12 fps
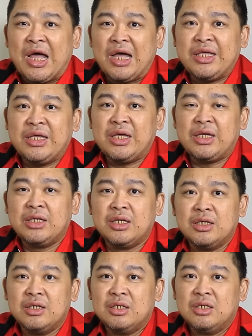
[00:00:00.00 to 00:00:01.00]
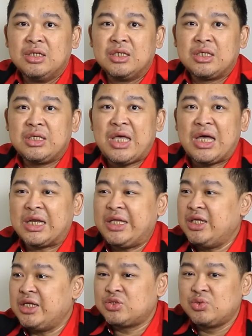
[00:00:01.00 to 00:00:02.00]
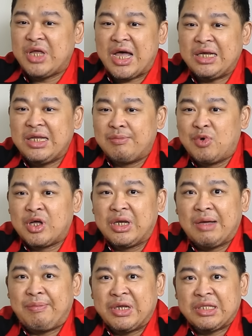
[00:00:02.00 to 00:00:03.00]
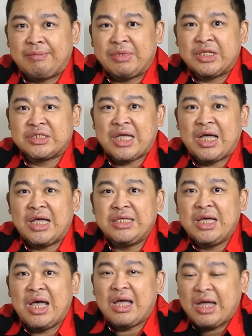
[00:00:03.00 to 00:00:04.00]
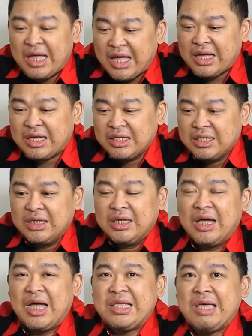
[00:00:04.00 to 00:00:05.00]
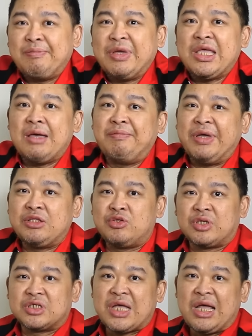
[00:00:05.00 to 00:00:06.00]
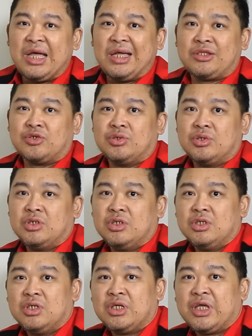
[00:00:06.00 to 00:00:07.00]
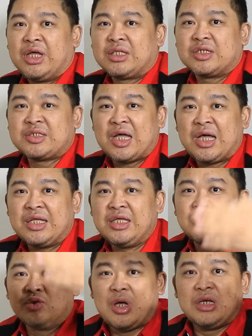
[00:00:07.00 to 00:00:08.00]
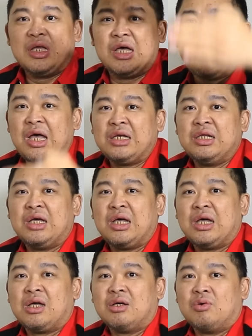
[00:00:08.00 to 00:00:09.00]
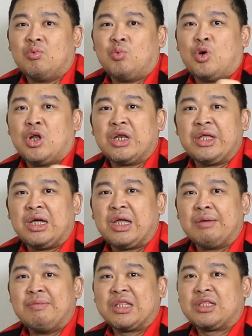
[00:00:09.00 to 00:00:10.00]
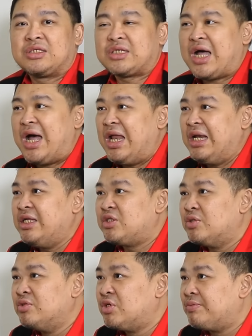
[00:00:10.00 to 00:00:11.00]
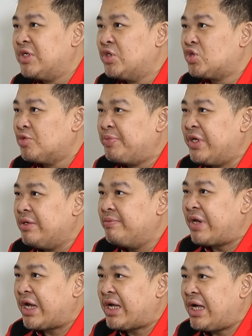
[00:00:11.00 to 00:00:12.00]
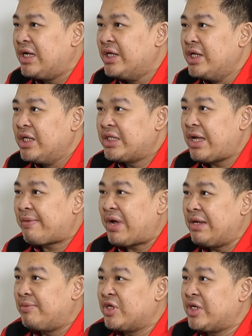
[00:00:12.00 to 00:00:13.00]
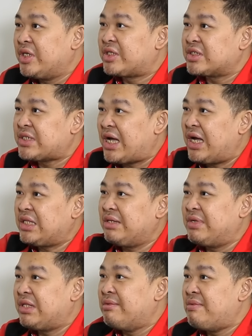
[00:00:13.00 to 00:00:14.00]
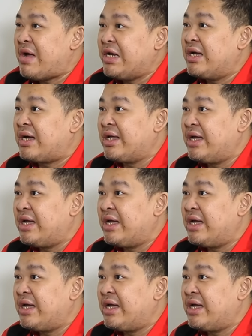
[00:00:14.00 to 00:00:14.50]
Pak AHY nyarinya sudah ada mau gelar penetapan tersangka aja nggak nggak nggak nyampe-nyampe itu tersangka tuh. Ya, tersangkanya tuh ada ada wall yang hebat sekali tuh untuk menutupi mereka tiap kali mau jadi tersangka tiba-tiba mandek